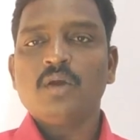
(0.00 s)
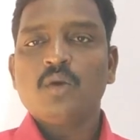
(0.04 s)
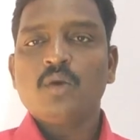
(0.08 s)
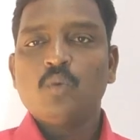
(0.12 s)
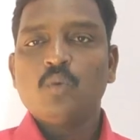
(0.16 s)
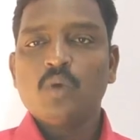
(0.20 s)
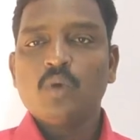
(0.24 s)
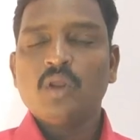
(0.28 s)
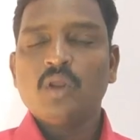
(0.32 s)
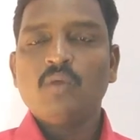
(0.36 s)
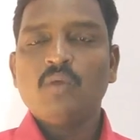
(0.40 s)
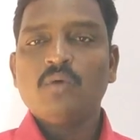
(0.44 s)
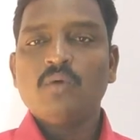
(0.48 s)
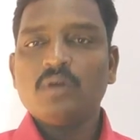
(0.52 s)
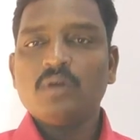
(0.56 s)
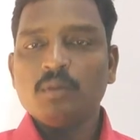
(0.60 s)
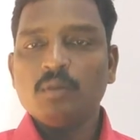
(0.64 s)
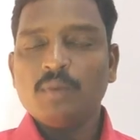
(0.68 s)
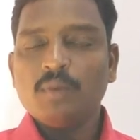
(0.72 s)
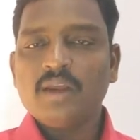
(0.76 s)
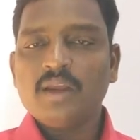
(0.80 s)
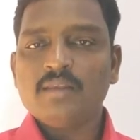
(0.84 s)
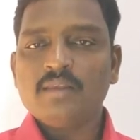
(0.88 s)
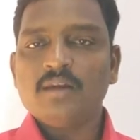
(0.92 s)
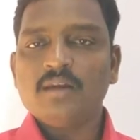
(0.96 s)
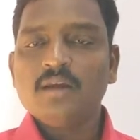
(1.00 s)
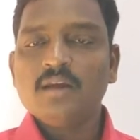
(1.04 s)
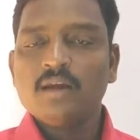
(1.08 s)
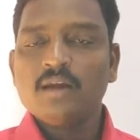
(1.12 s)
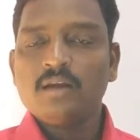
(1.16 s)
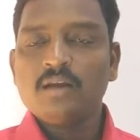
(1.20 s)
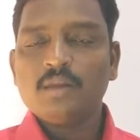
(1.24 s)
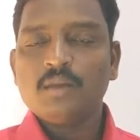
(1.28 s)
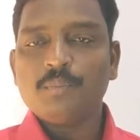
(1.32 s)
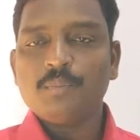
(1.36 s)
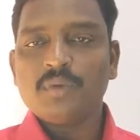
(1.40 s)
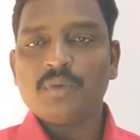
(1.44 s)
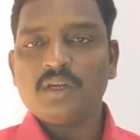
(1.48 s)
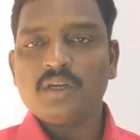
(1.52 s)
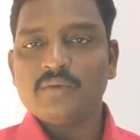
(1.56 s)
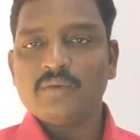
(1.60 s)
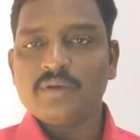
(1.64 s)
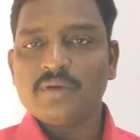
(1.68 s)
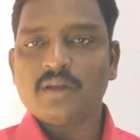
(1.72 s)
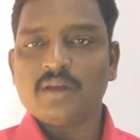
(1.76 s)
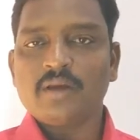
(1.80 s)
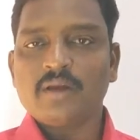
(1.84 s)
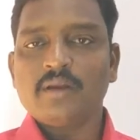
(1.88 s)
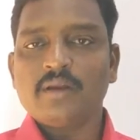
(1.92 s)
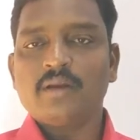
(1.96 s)
உணர்வுக்கு மனிதன் கட்டுப்பட்டு
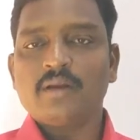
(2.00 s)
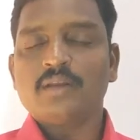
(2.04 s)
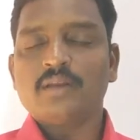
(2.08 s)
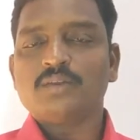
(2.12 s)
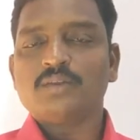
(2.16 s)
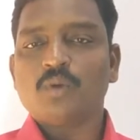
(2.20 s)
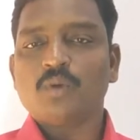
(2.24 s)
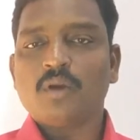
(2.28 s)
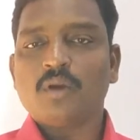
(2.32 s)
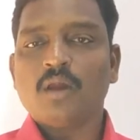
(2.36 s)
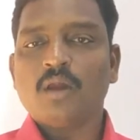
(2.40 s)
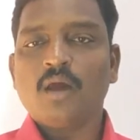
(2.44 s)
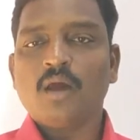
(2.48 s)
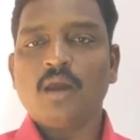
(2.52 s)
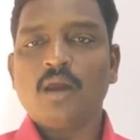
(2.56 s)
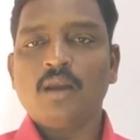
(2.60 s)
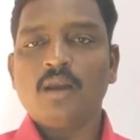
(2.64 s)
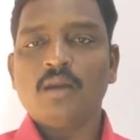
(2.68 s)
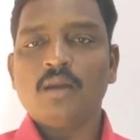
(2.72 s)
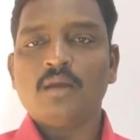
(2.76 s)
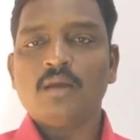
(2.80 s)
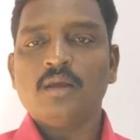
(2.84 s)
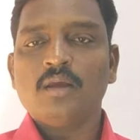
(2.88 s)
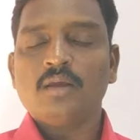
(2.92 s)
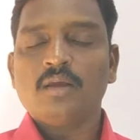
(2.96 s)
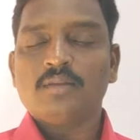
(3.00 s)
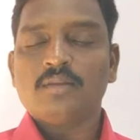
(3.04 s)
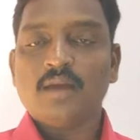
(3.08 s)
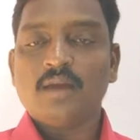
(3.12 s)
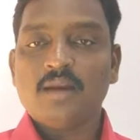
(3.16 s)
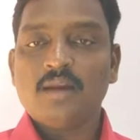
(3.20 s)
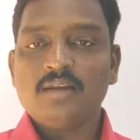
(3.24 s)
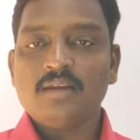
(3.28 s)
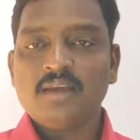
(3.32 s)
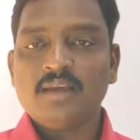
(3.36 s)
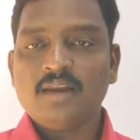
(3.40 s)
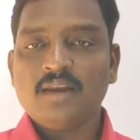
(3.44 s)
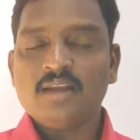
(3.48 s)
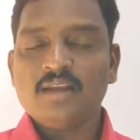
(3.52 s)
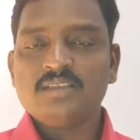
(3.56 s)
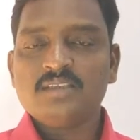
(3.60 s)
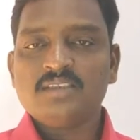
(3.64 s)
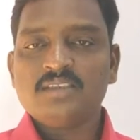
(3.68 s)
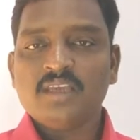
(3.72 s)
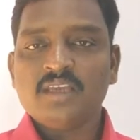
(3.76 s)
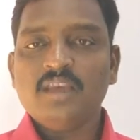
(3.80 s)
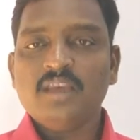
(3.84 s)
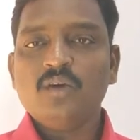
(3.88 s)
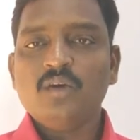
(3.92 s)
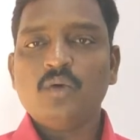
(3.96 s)
விட்டான் என்று சொன்னால் தான் என்ன
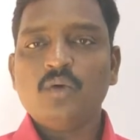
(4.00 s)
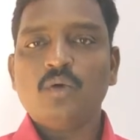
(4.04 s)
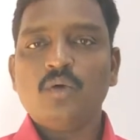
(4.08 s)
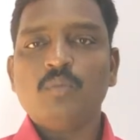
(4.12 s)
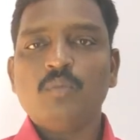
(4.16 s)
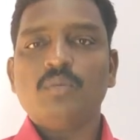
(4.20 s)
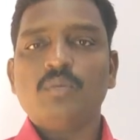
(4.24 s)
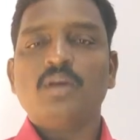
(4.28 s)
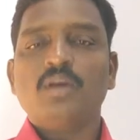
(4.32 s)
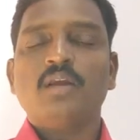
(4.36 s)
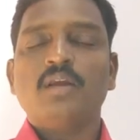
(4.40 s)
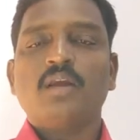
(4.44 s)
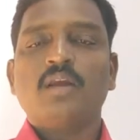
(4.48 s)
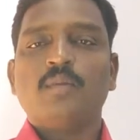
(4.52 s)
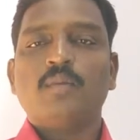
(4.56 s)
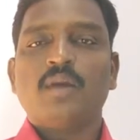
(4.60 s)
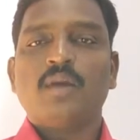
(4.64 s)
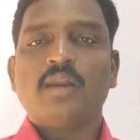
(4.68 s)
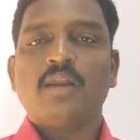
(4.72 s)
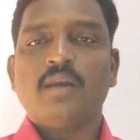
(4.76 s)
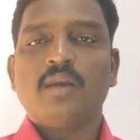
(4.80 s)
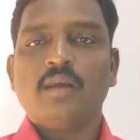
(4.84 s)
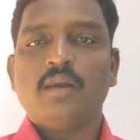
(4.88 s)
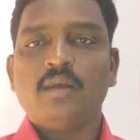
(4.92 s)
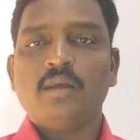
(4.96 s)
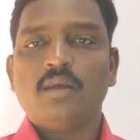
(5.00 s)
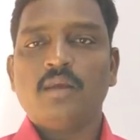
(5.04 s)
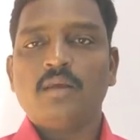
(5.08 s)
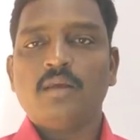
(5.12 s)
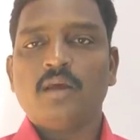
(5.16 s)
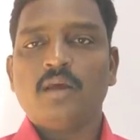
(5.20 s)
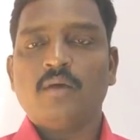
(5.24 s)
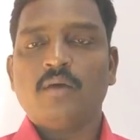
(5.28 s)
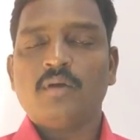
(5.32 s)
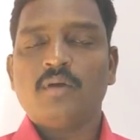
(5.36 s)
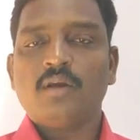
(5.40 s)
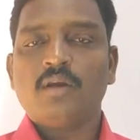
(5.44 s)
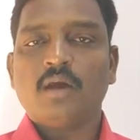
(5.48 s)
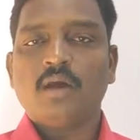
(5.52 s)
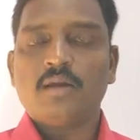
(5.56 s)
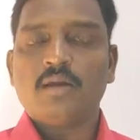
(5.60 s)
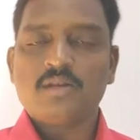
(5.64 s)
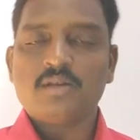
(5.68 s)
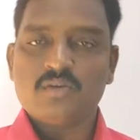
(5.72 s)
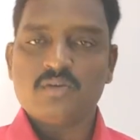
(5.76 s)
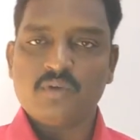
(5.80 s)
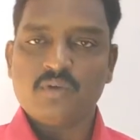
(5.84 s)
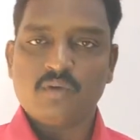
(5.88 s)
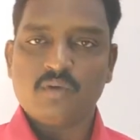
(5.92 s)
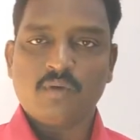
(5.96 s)
செய்கிறோம் என்கிற மனநிலை அவன்
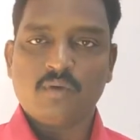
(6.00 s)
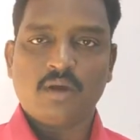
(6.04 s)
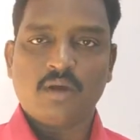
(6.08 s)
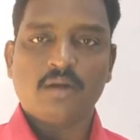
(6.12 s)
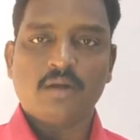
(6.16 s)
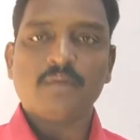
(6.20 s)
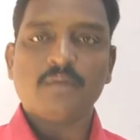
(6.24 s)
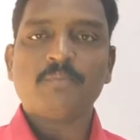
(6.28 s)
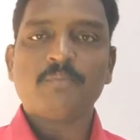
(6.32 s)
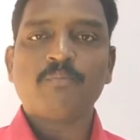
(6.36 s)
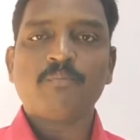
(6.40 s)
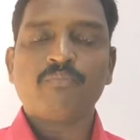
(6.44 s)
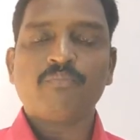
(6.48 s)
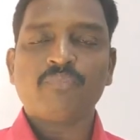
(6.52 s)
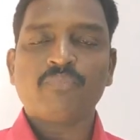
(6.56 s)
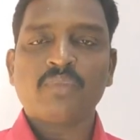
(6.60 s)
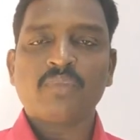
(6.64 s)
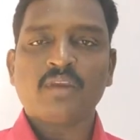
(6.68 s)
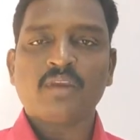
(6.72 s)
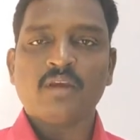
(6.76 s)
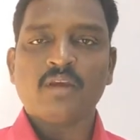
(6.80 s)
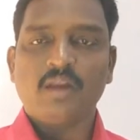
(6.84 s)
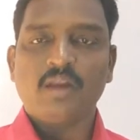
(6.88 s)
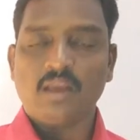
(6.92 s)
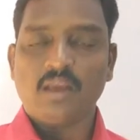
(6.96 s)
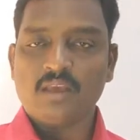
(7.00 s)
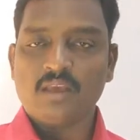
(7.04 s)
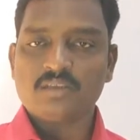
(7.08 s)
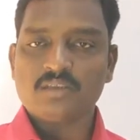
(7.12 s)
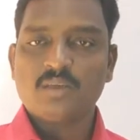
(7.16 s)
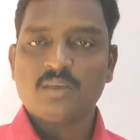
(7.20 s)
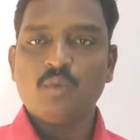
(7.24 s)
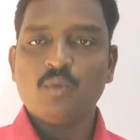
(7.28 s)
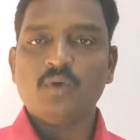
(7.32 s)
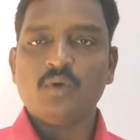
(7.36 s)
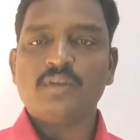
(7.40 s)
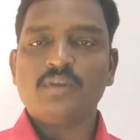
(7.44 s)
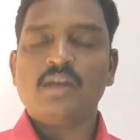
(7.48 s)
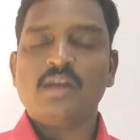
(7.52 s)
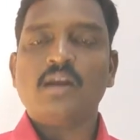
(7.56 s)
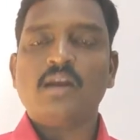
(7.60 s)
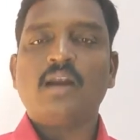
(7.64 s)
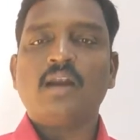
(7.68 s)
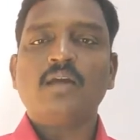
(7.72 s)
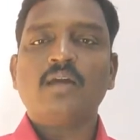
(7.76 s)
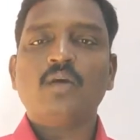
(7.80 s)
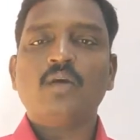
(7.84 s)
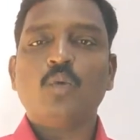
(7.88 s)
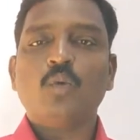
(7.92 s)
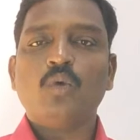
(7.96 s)
அற்றுவிடுவான் இன்னைக்கு சமூகத்தில்
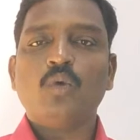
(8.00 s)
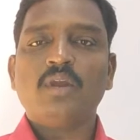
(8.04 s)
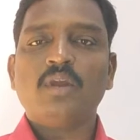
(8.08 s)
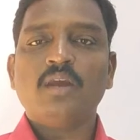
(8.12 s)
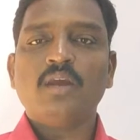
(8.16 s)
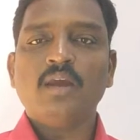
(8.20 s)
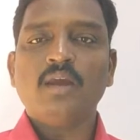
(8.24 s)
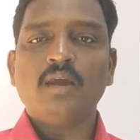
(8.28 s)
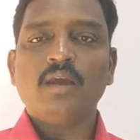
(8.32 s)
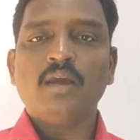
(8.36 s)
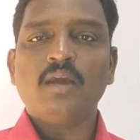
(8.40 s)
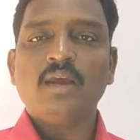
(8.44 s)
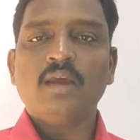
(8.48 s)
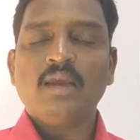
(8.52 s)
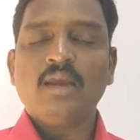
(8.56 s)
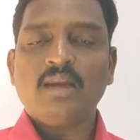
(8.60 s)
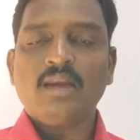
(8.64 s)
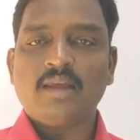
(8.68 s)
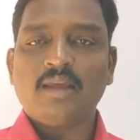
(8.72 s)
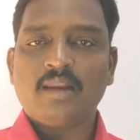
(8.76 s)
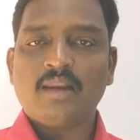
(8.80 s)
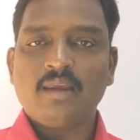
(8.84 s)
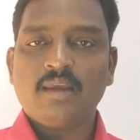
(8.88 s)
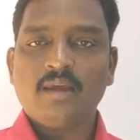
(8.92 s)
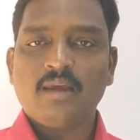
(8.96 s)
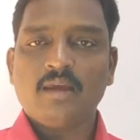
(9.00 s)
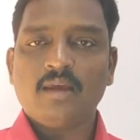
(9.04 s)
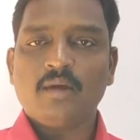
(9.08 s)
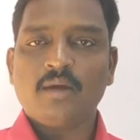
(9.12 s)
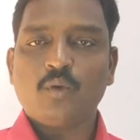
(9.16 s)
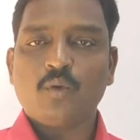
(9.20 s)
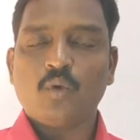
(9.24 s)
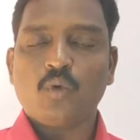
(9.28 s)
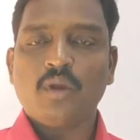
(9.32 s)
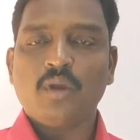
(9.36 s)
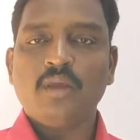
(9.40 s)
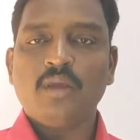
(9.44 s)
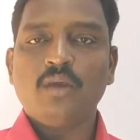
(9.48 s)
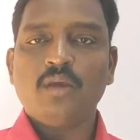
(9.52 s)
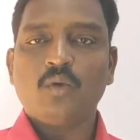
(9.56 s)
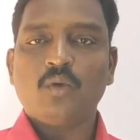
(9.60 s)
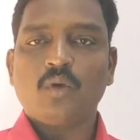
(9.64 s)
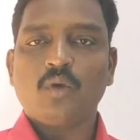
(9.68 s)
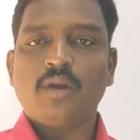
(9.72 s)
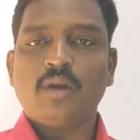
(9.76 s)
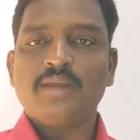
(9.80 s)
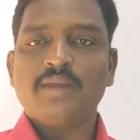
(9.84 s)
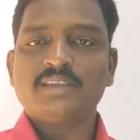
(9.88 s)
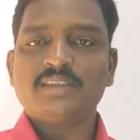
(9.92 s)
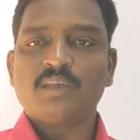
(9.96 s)
நடக்கக்கூடிய நிறைய கொலை
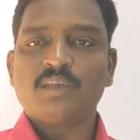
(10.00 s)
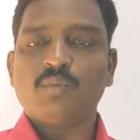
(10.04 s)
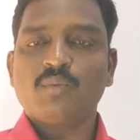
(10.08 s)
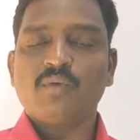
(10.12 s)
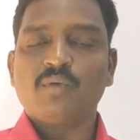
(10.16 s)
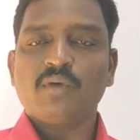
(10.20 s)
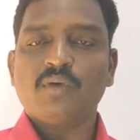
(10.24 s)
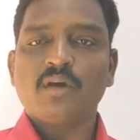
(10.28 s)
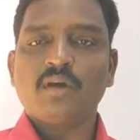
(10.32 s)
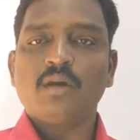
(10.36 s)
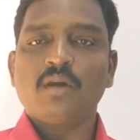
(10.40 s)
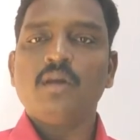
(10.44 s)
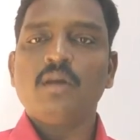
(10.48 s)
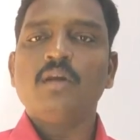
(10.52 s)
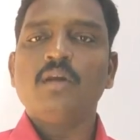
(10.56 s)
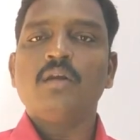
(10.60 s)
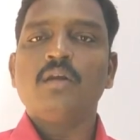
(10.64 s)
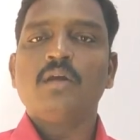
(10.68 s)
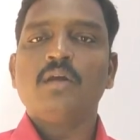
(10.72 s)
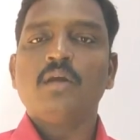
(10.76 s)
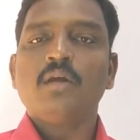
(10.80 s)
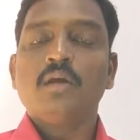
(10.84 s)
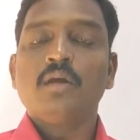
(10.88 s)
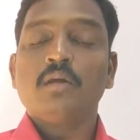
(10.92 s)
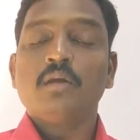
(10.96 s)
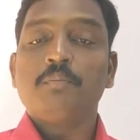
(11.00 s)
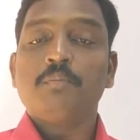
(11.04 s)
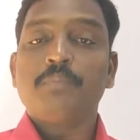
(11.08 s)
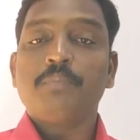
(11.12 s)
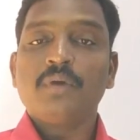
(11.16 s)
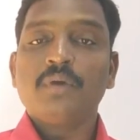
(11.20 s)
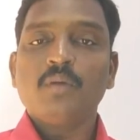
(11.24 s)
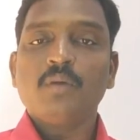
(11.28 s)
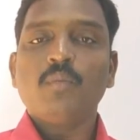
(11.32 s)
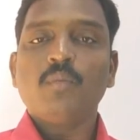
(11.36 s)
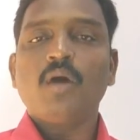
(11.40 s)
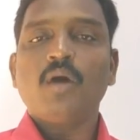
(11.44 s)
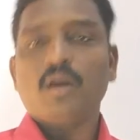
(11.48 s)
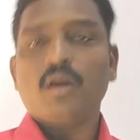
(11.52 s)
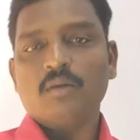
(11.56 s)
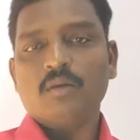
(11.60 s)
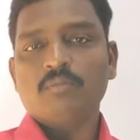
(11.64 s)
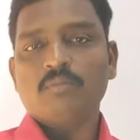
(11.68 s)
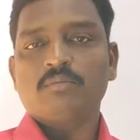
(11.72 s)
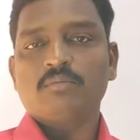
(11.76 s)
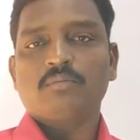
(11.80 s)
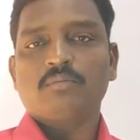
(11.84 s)
கொள்ளை சம்பவங்கள் பெரும்பாலும்